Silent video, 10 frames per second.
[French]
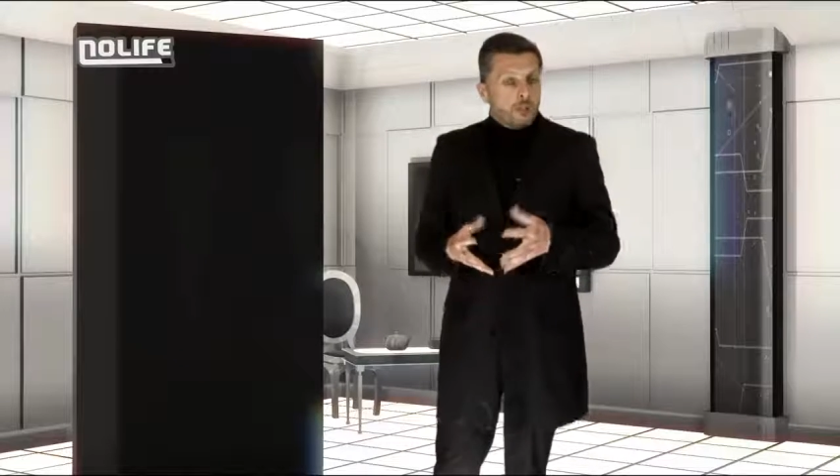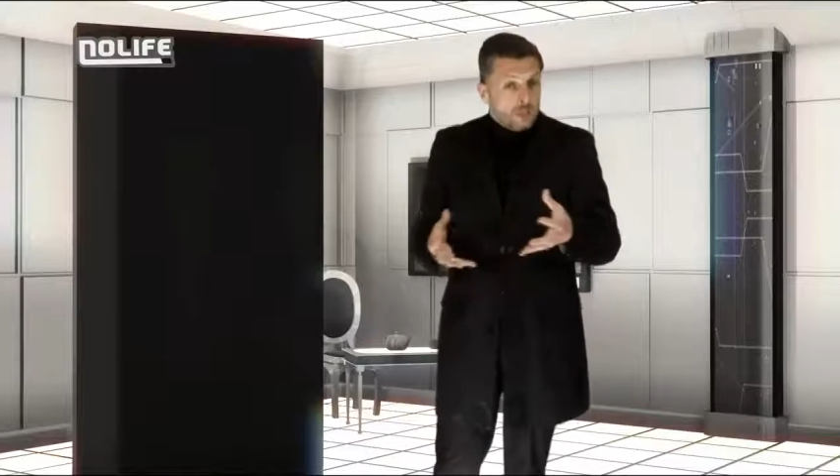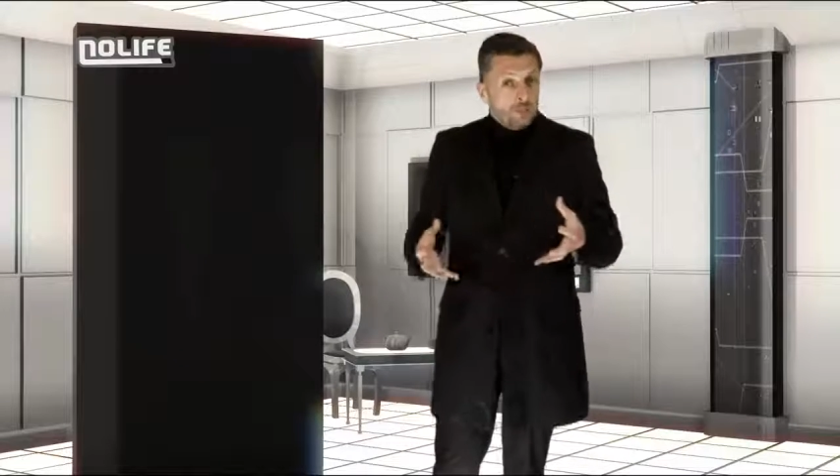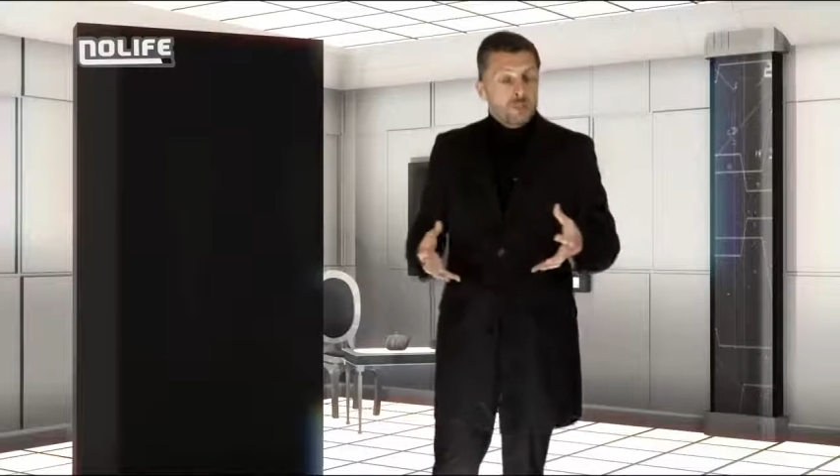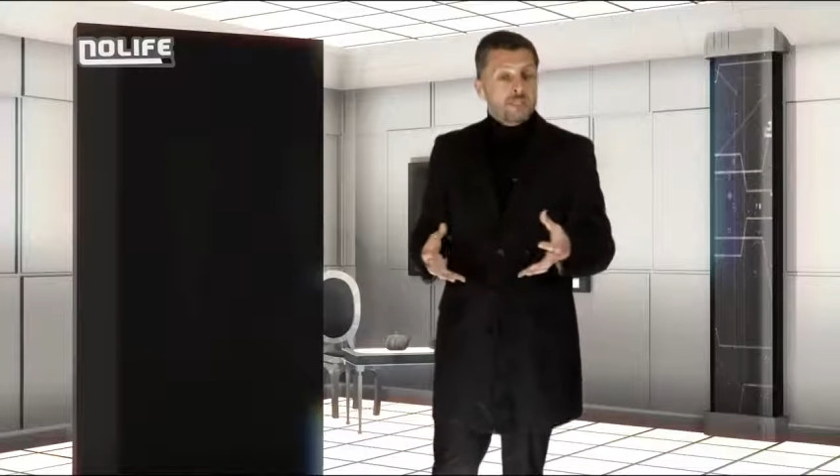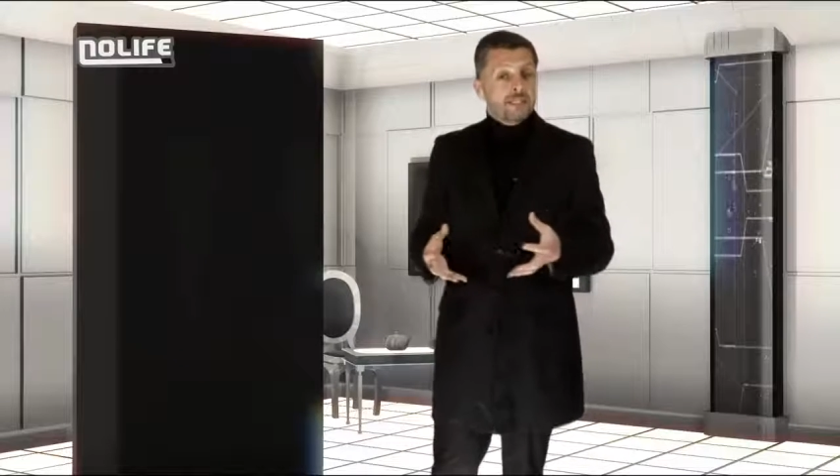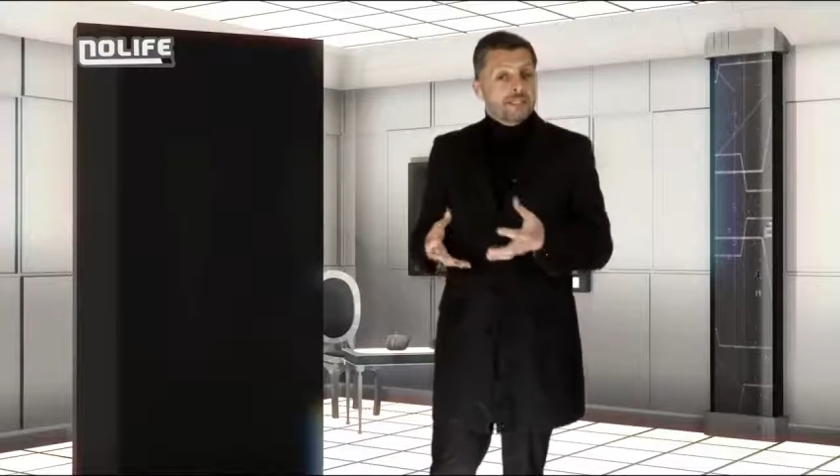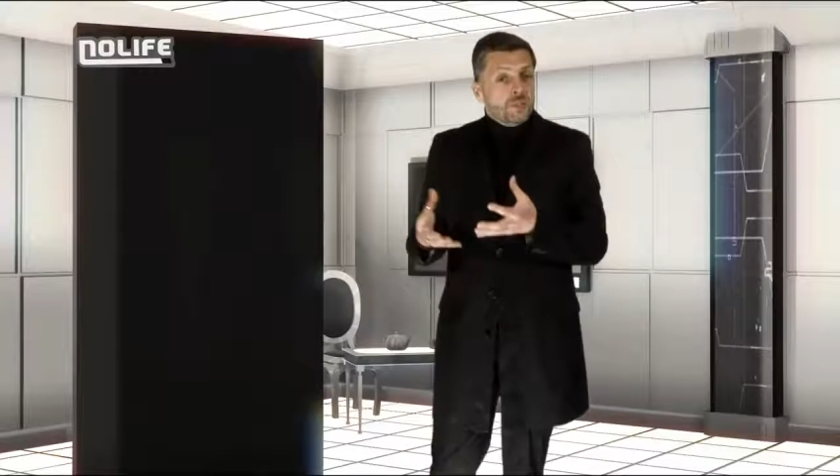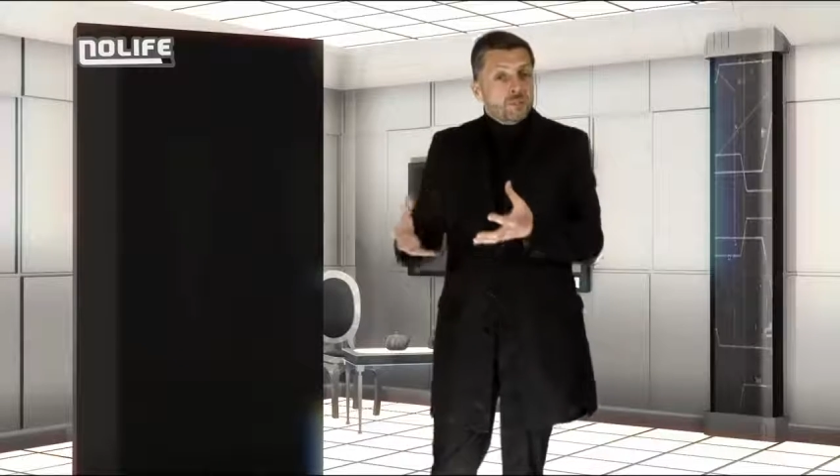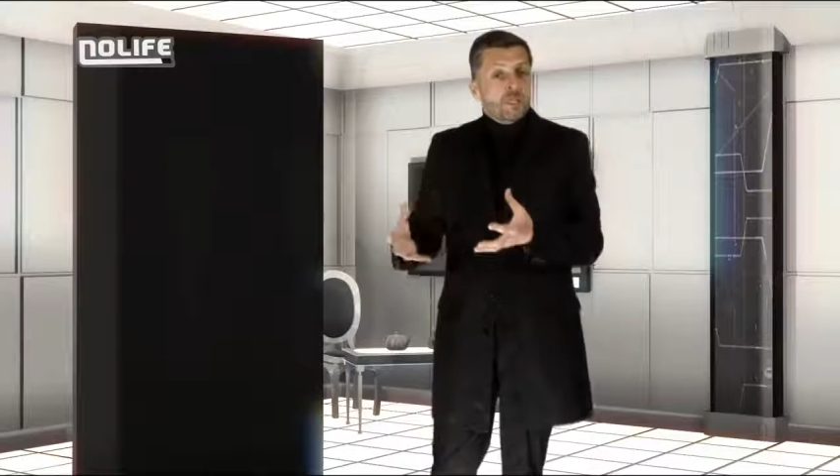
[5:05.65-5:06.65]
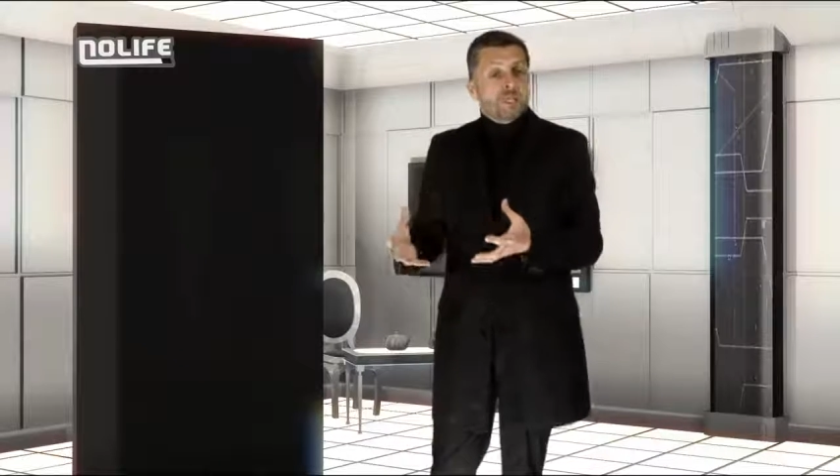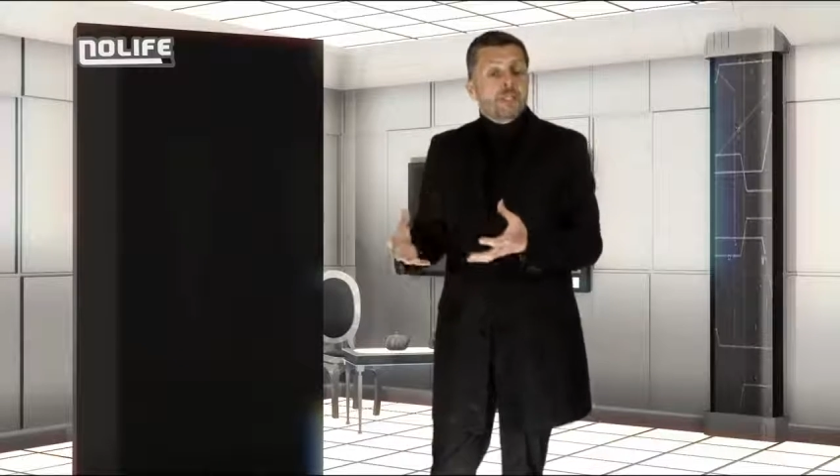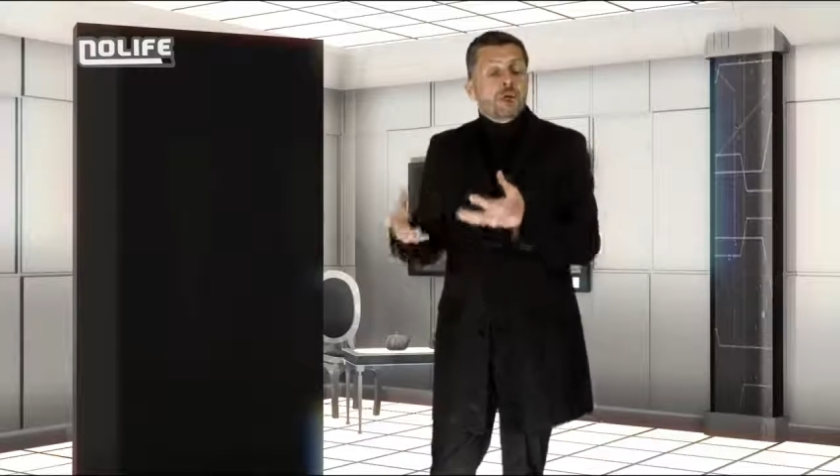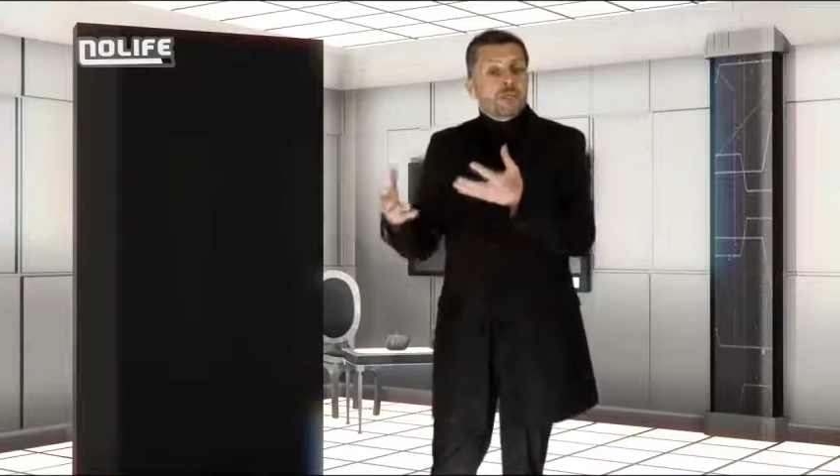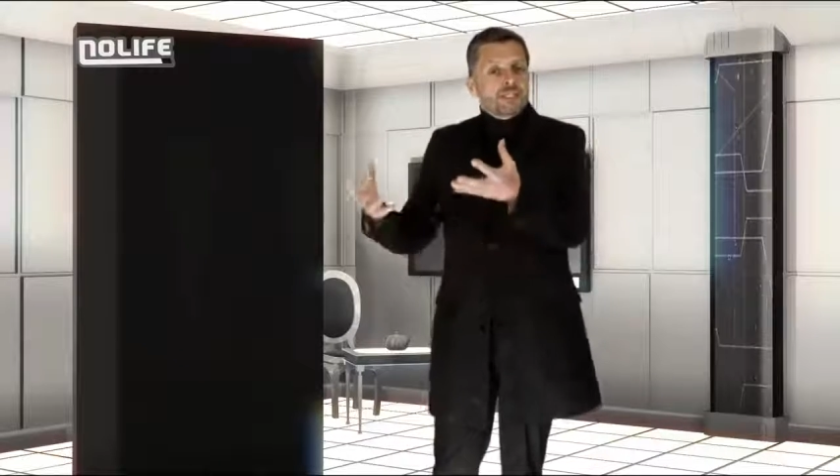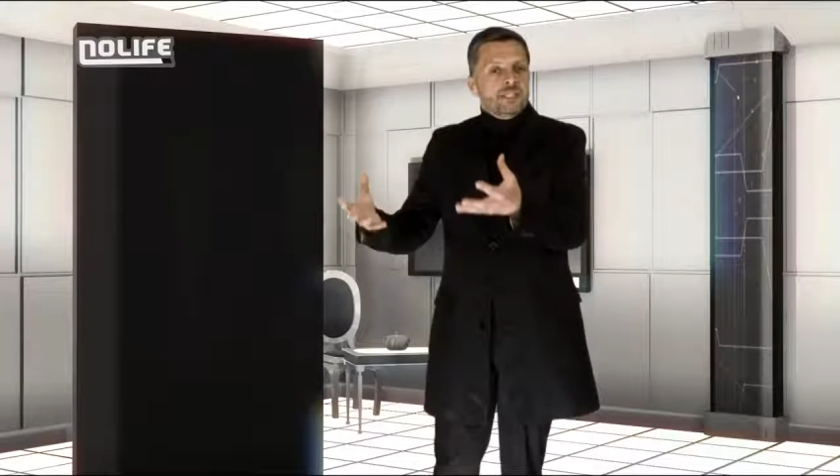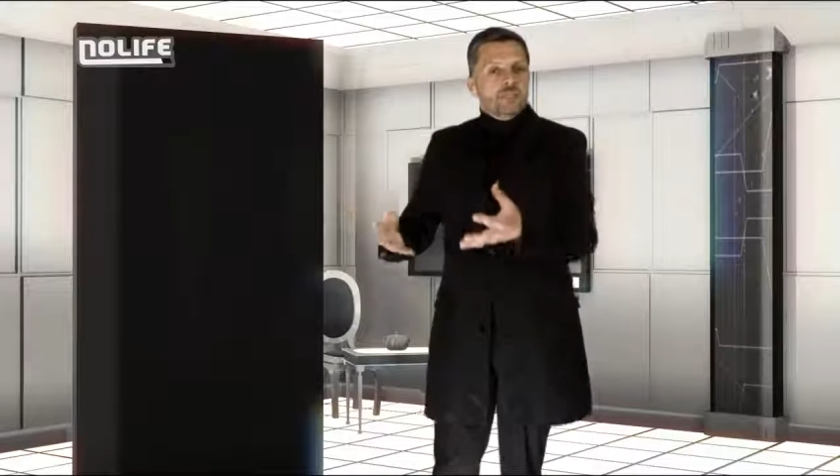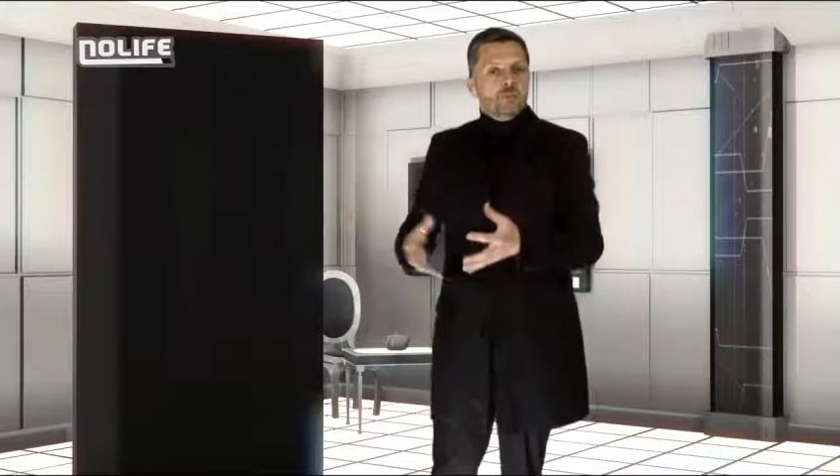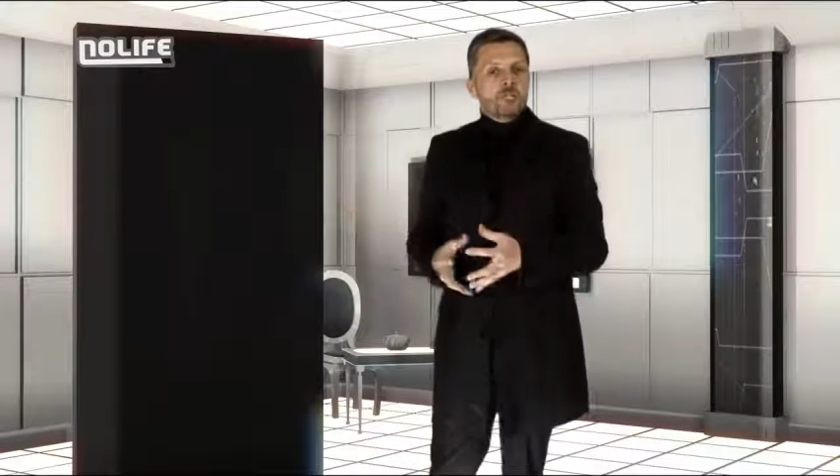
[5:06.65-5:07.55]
Au début, c'était les humains qui enseignaient aux